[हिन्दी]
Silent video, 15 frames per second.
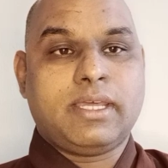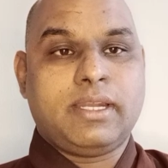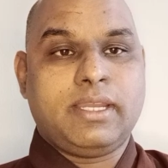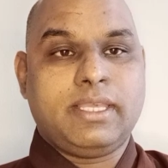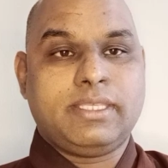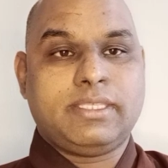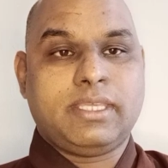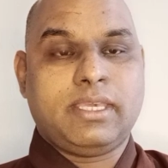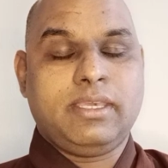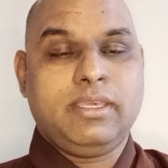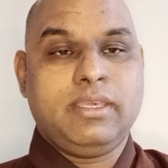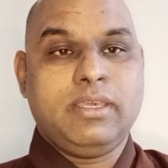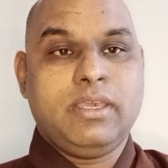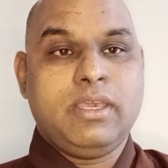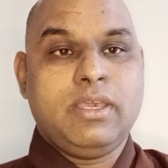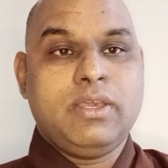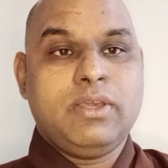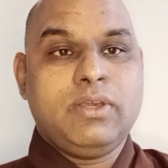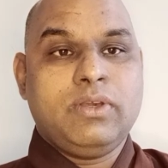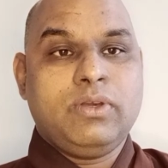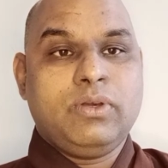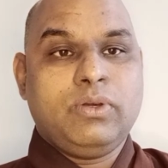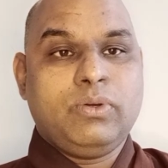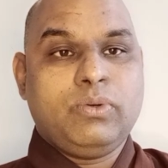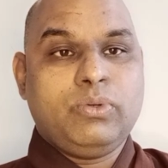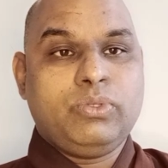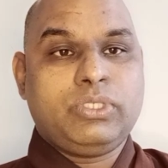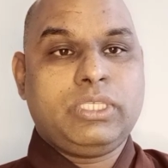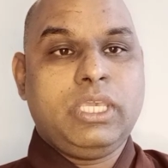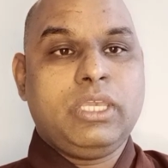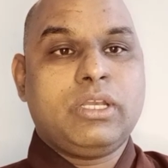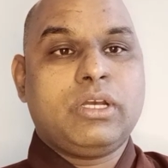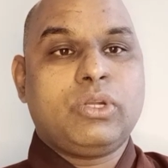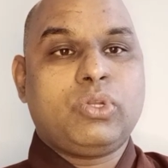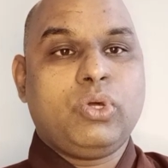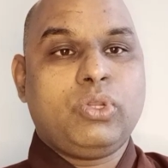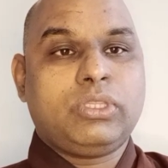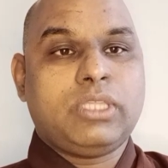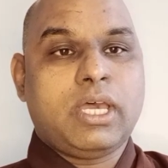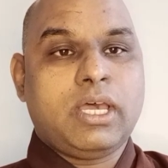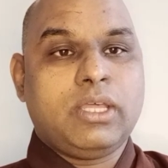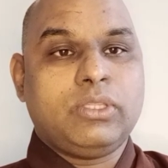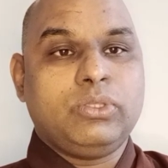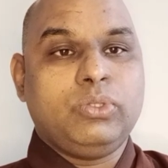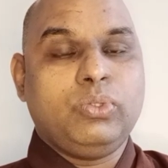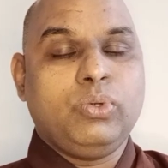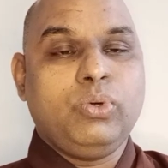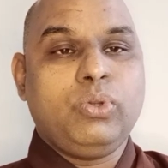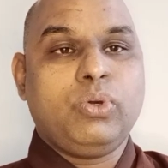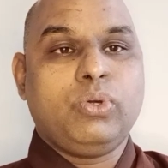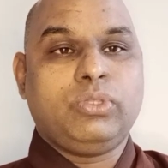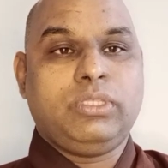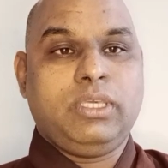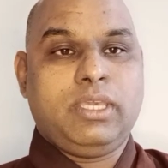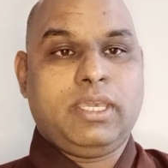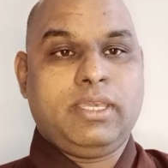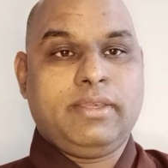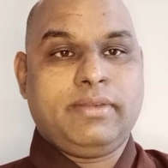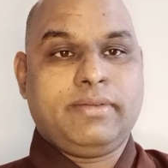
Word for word: करने से उसकी कठोरता दूर होती है